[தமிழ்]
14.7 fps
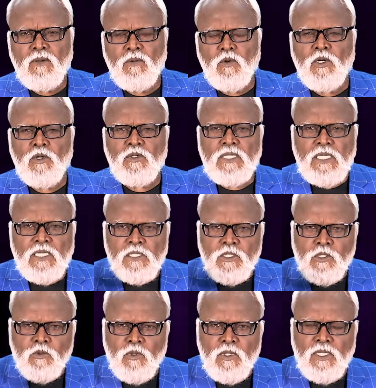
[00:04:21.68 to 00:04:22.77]
ஒருவன்
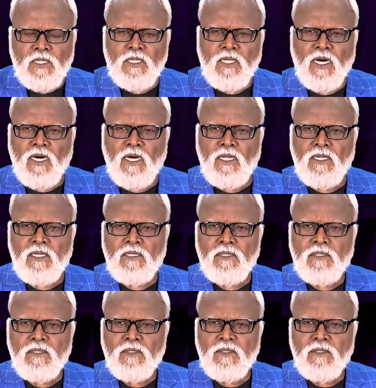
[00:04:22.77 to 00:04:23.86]
கிறிஸ்துக்குள் இருந்தால்
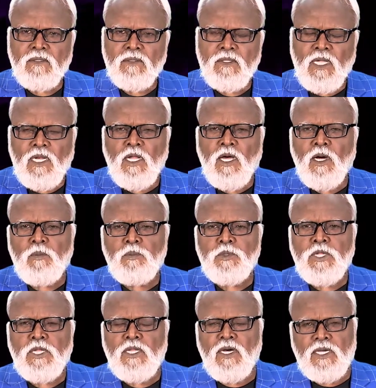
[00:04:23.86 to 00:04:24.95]
எல்லாம்
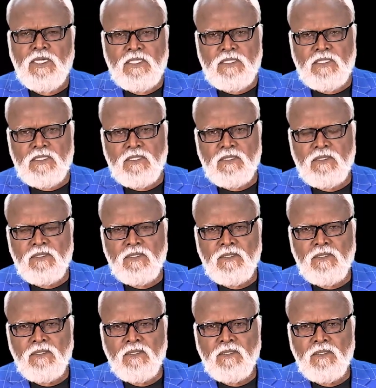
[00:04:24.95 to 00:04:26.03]
புதிதாயிற்று
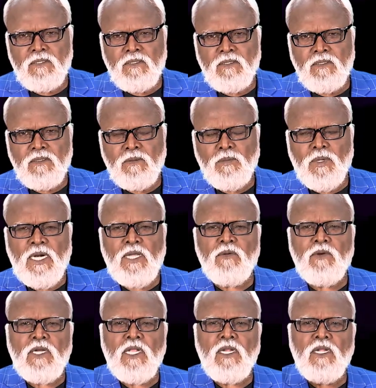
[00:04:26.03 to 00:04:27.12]

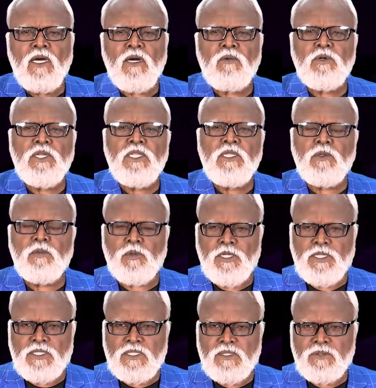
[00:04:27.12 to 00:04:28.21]
படைவுகளெல்லாம் ஒழிந்து
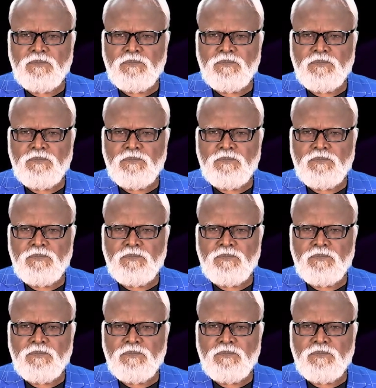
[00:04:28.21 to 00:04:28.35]
போயிற்று